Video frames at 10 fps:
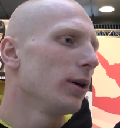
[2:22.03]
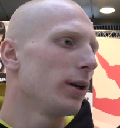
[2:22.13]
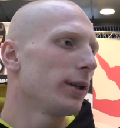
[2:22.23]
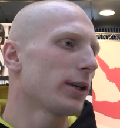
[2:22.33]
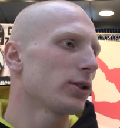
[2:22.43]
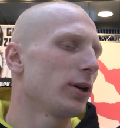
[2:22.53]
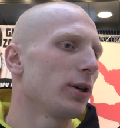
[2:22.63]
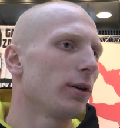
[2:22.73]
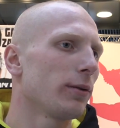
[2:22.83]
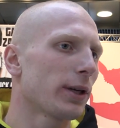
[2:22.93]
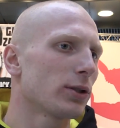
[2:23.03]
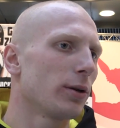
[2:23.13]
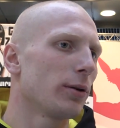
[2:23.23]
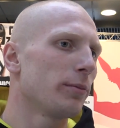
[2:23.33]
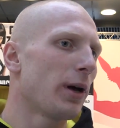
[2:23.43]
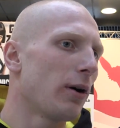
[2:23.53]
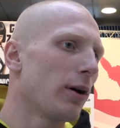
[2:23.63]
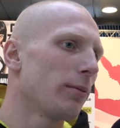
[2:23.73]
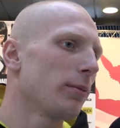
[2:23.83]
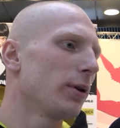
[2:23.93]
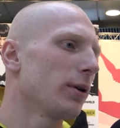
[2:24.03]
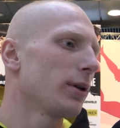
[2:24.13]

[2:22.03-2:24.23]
I także, także miałem e,